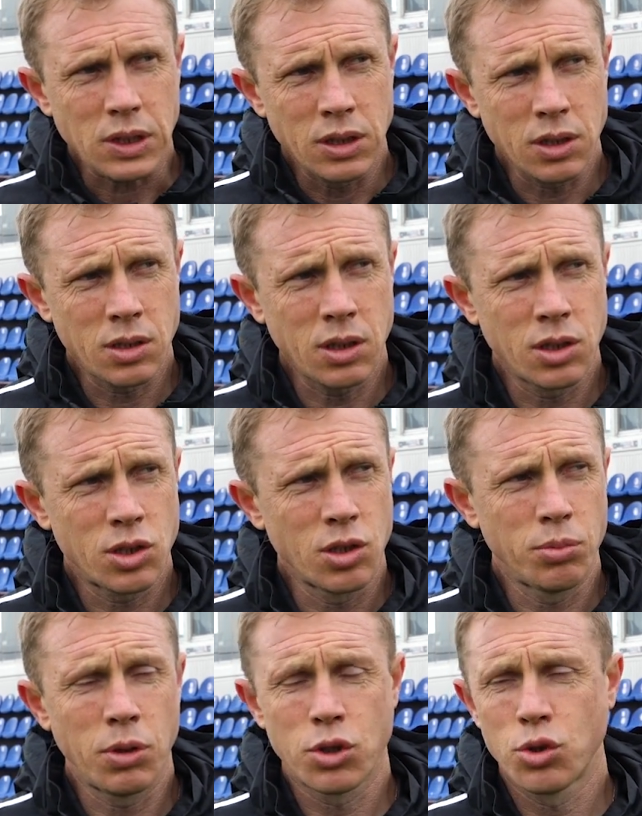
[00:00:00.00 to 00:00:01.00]

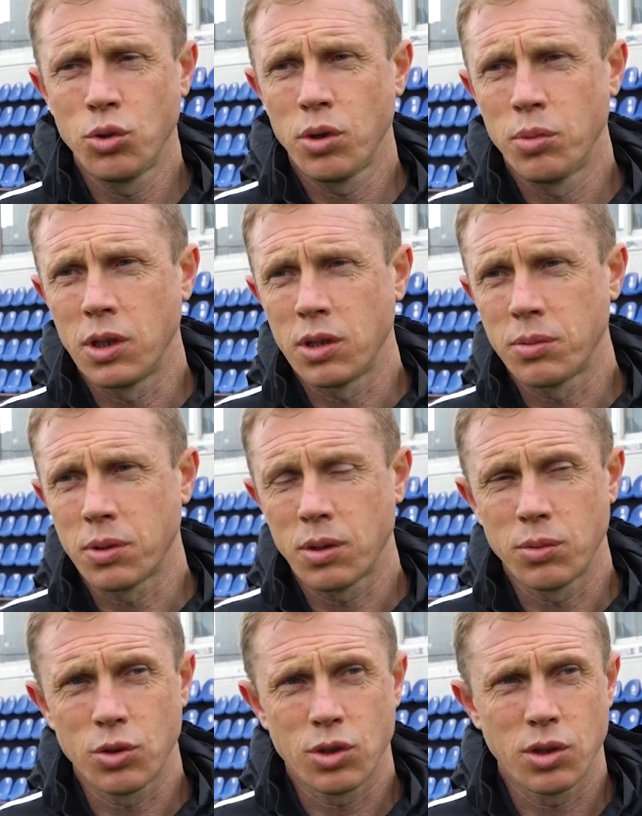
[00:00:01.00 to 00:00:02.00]
достаточно большую ребята,
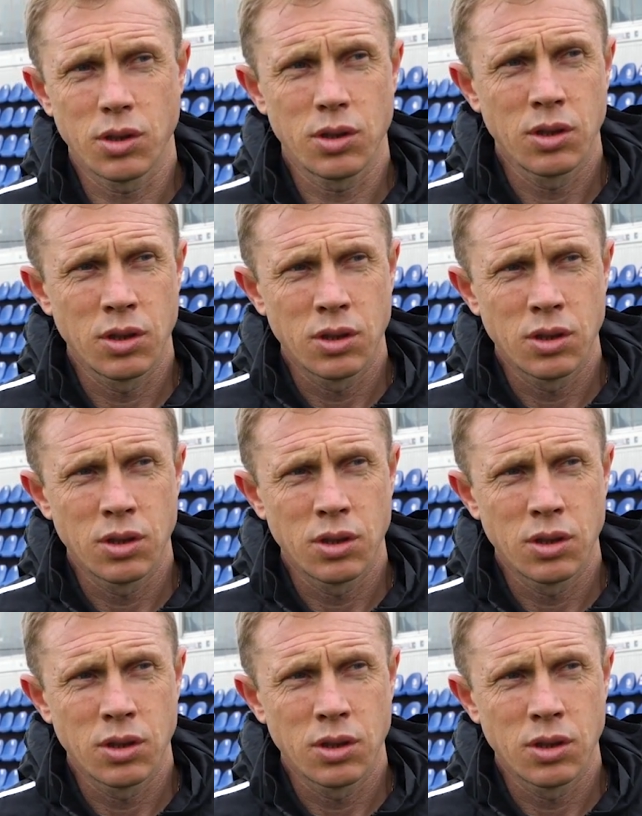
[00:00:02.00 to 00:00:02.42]
потому что